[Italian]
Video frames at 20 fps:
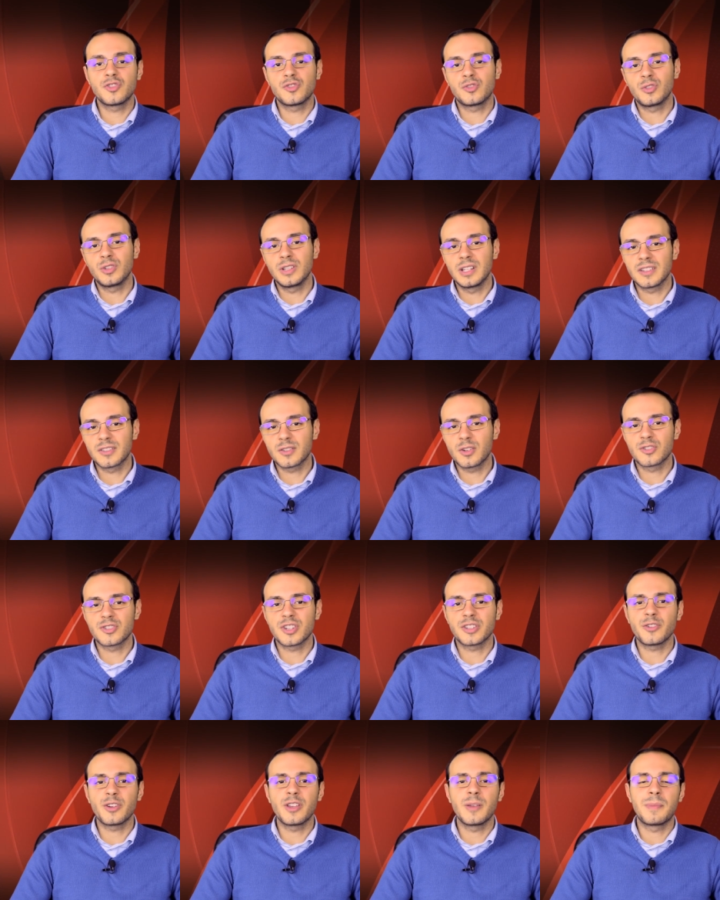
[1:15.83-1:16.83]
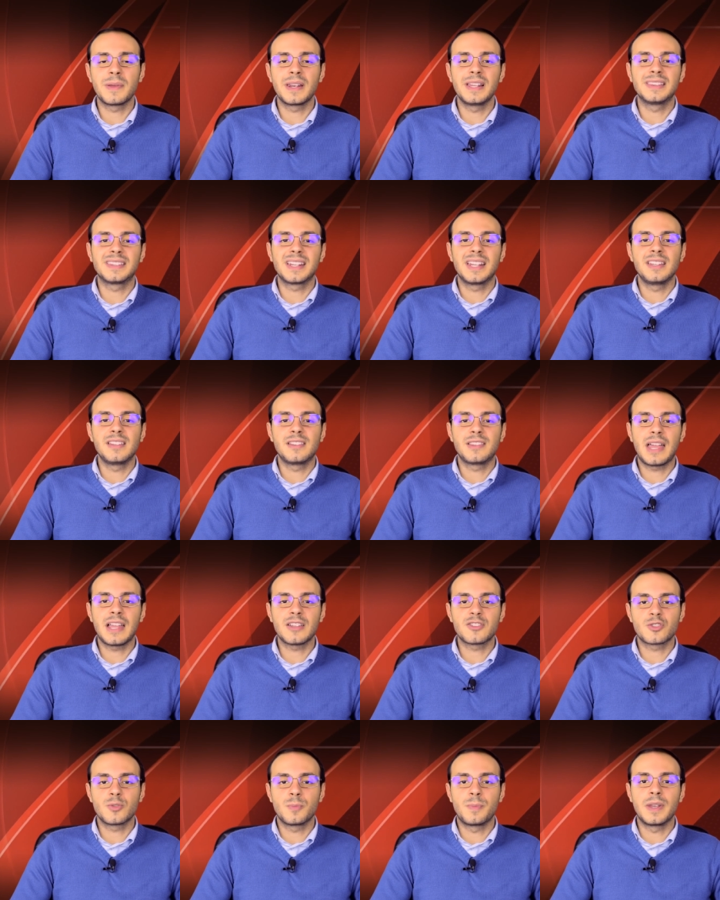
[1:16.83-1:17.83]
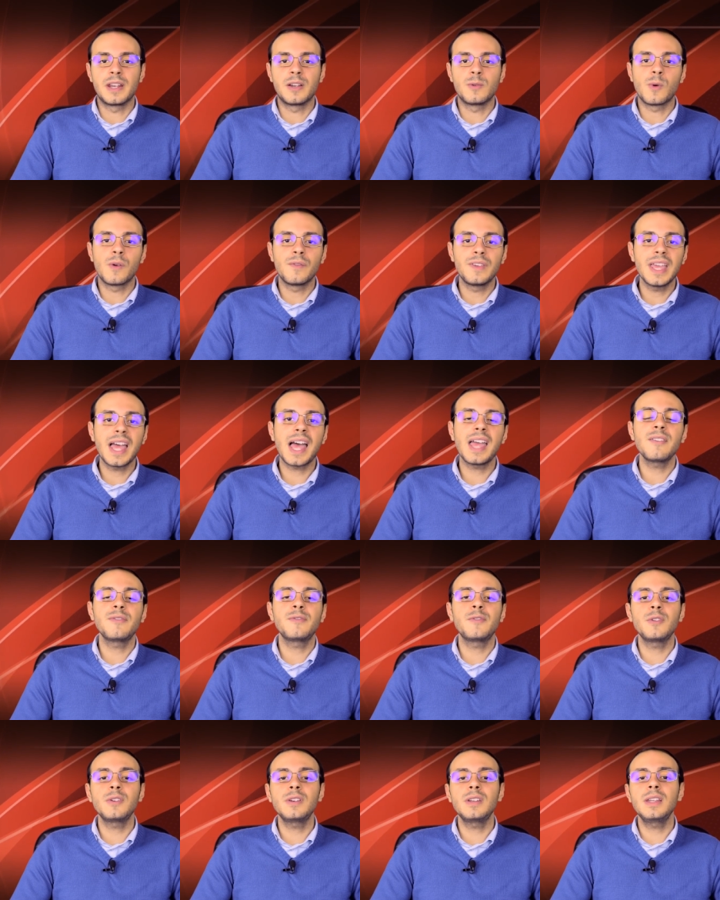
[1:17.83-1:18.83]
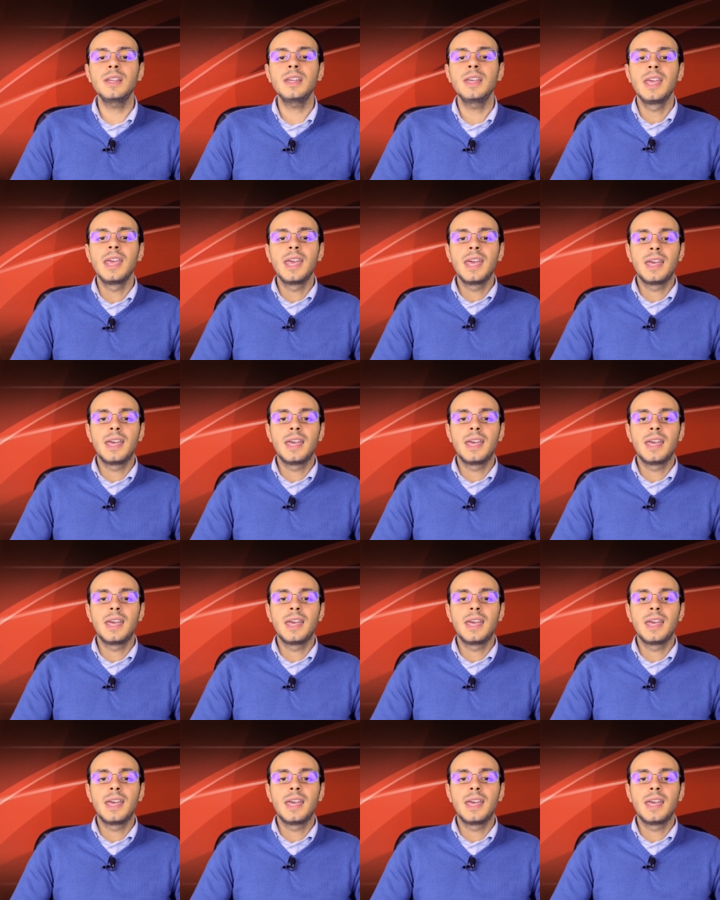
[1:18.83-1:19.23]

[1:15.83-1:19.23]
ci sono delle scorciatoie per il 3D Touch per i nuovi iPhone,